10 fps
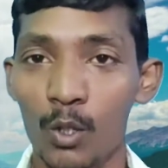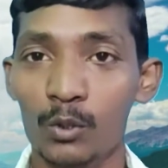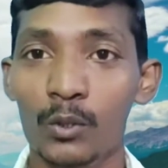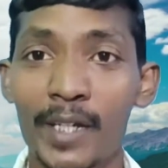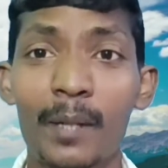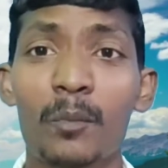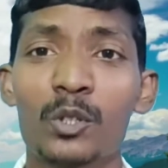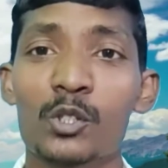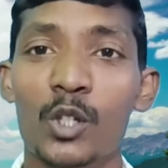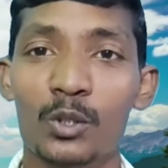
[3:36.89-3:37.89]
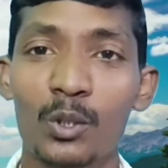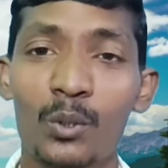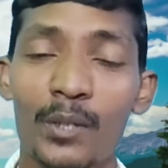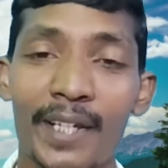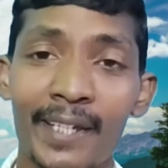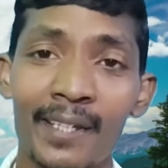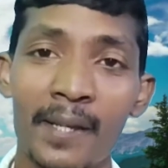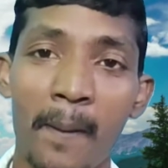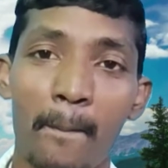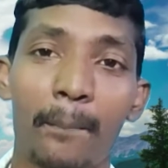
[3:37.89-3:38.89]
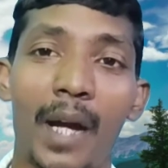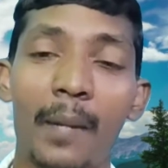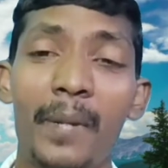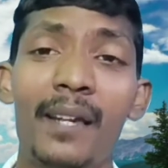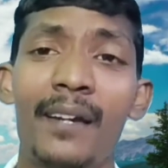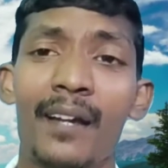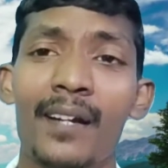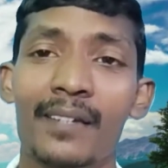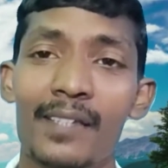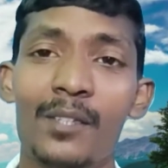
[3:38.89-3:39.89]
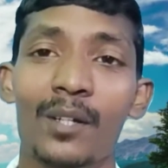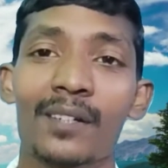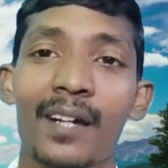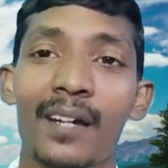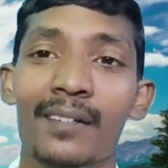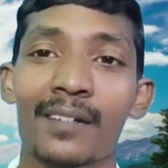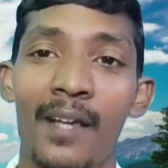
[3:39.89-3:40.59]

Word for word: রতনের মতো যত্ন করে বাইবেল রাখা কি দরকার